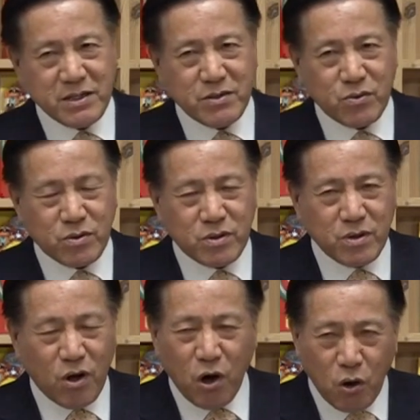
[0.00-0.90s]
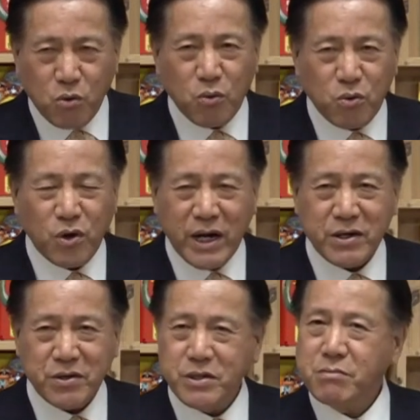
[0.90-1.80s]
그
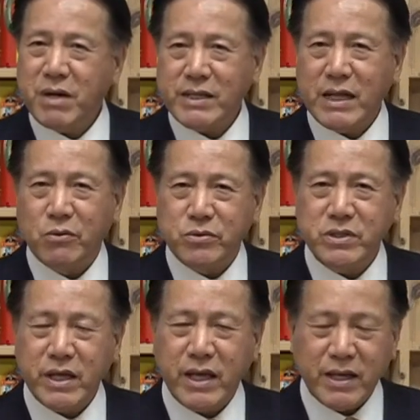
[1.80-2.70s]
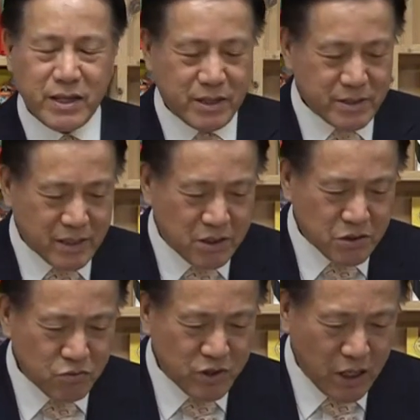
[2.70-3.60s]
허허공공하여 이런 말이 나오는데 이제
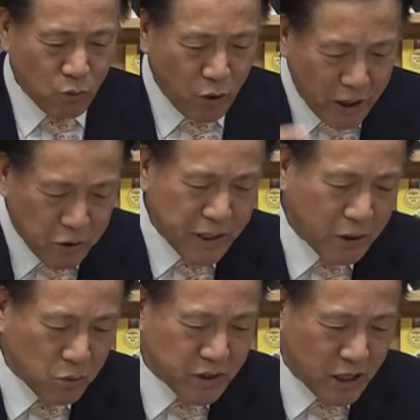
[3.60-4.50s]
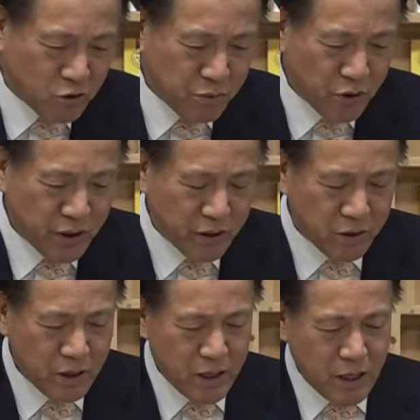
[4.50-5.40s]
그것을 우리가 외헌내공이라고 표현해요.
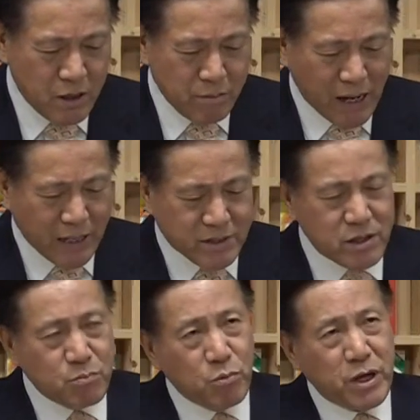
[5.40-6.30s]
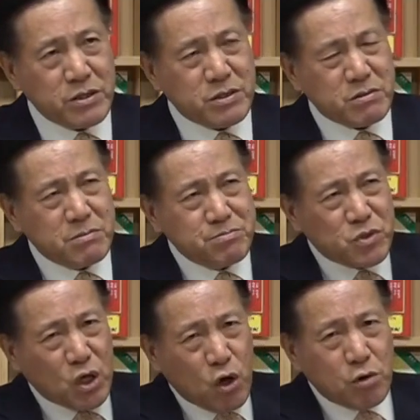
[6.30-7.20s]
바깥을 보면은
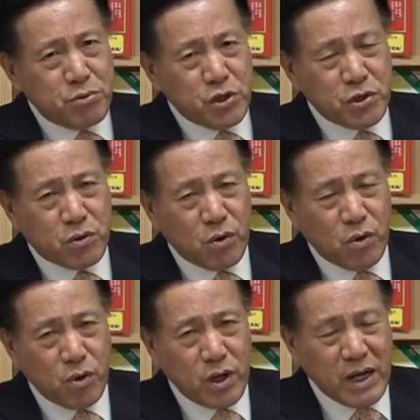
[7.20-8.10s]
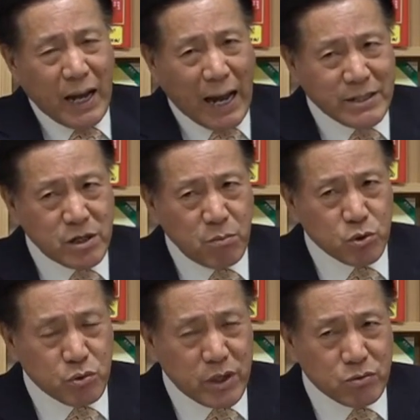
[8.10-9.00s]
텅 비어 있고 안을
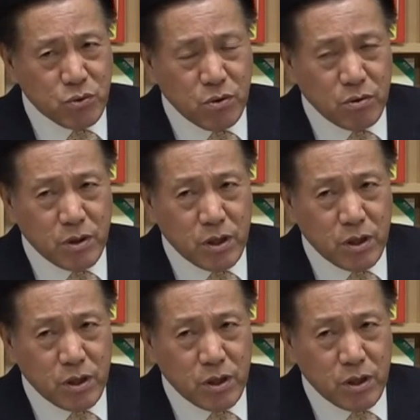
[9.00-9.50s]
보더라도